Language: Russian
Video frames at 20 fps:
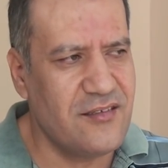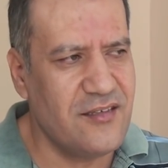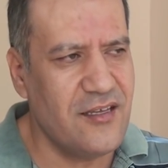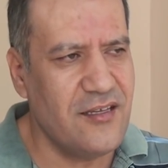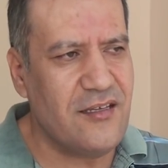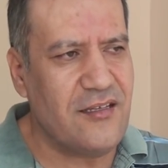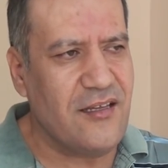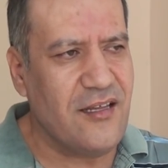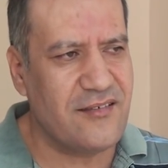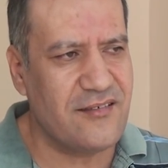те
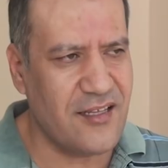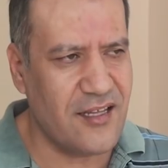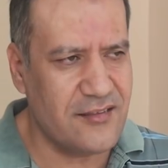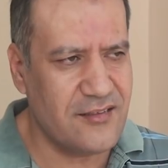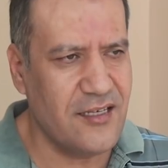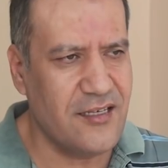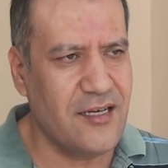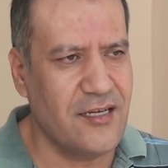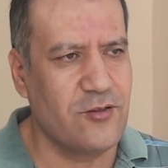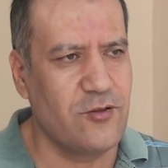
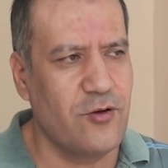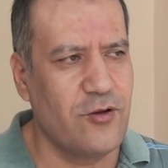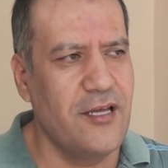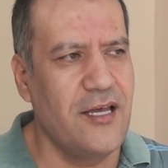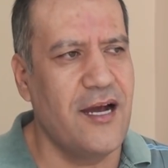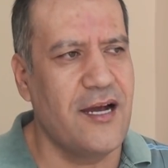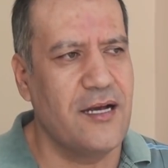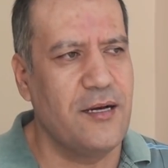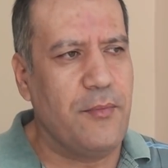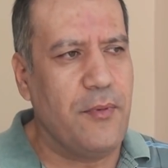недостатки, которые
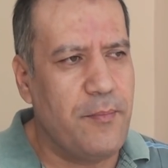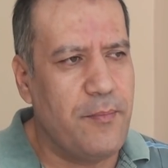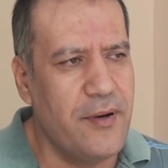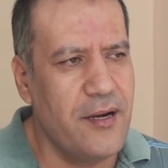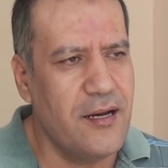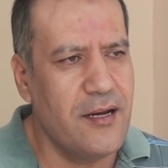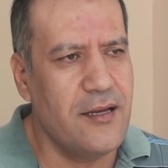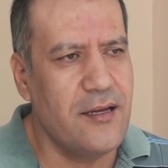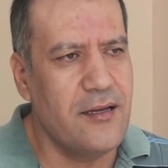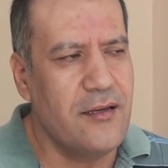якобы
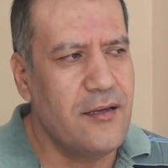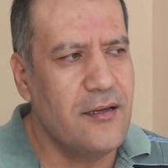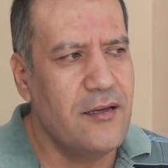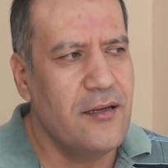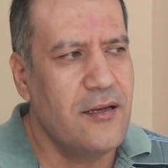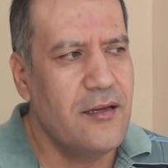были,